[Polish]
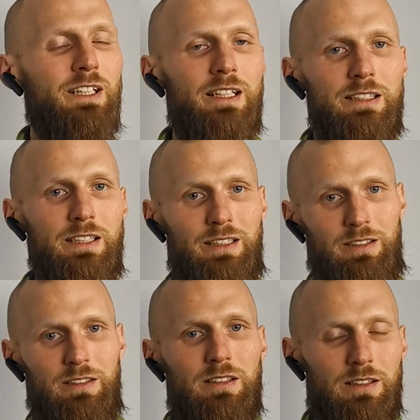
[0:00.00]

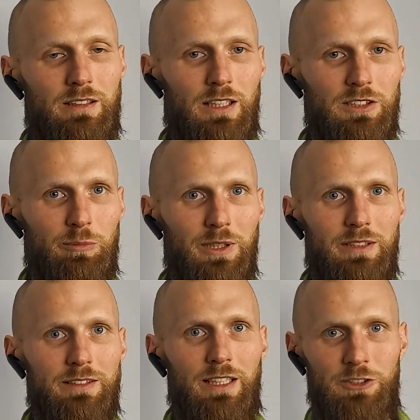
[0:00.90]
finalnie dla
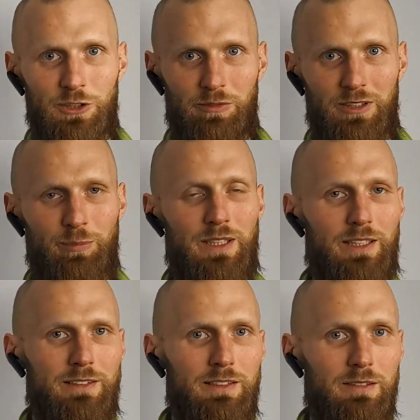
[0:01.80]
Ciebie tańsze w
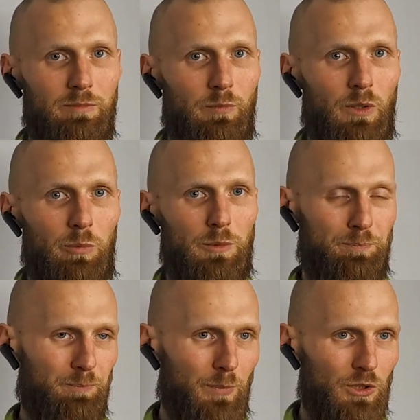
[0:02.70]
eksploatacji, no bo
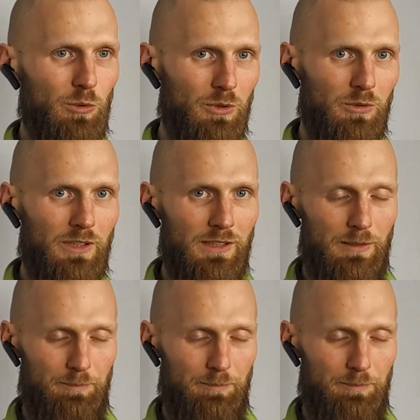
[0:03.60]
patrzymy tutaj